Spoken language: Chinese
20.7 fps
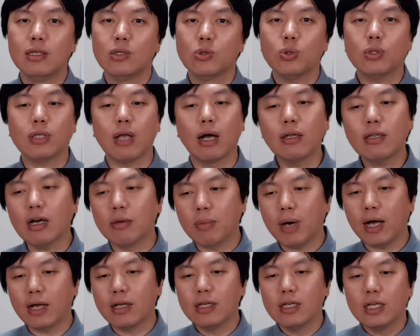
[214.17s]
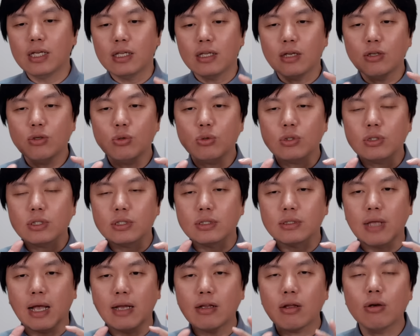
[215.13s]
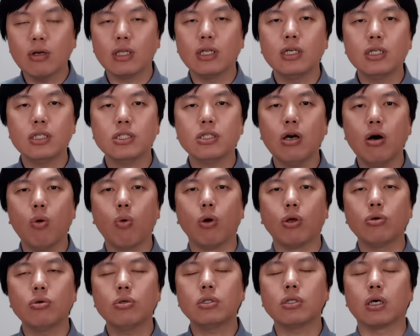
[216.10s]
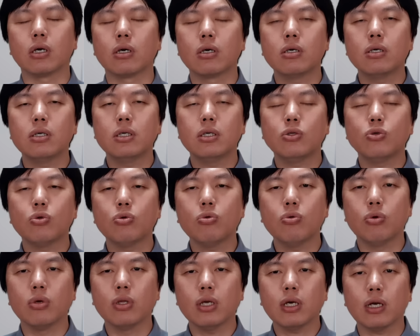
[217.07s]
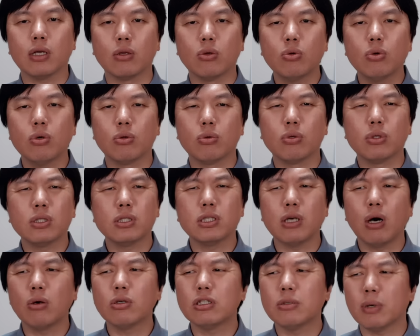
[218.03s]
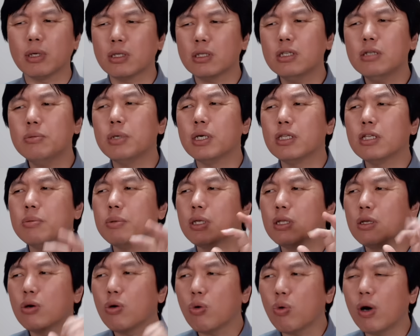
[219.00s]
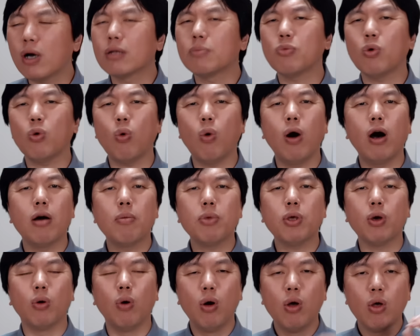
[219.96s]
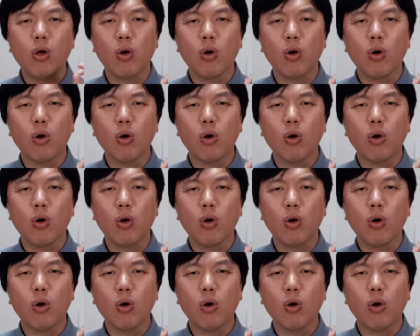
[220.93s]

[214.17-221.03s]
所以等等吧，他就达到了一个效果，就是整个这中国的很多很多的消息吧，特别特别的荒荒谬、